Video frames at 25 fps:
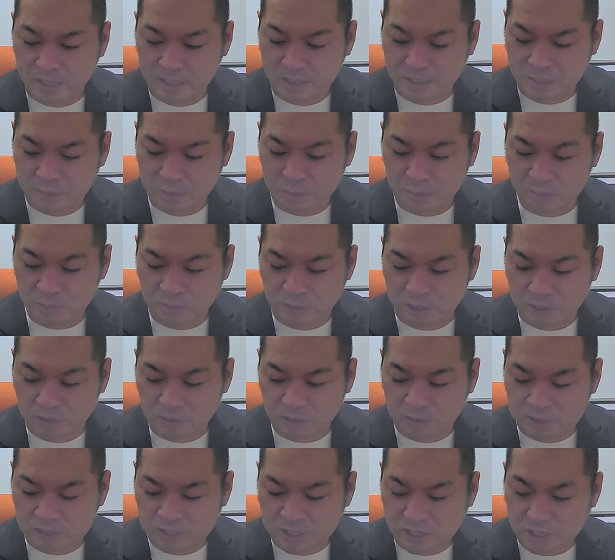で僕もね、いろ
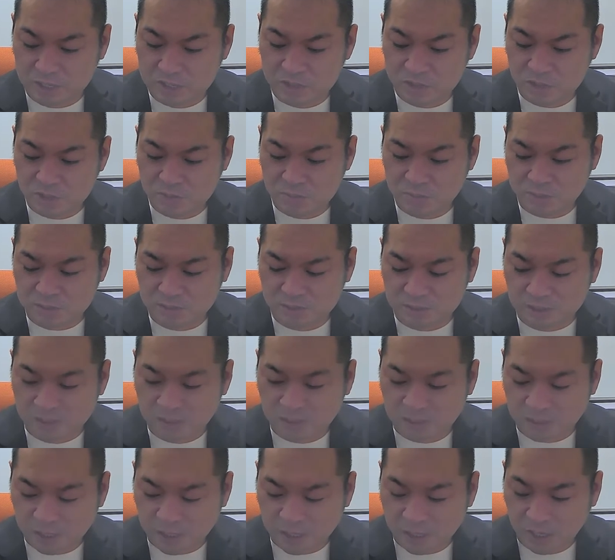んなチャレンジを今して
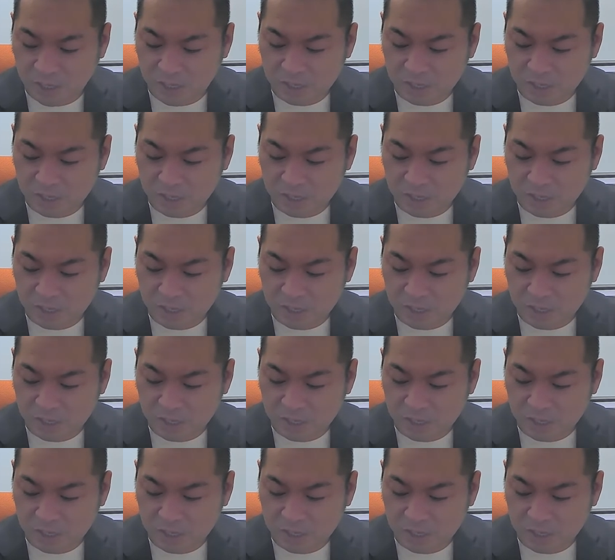て、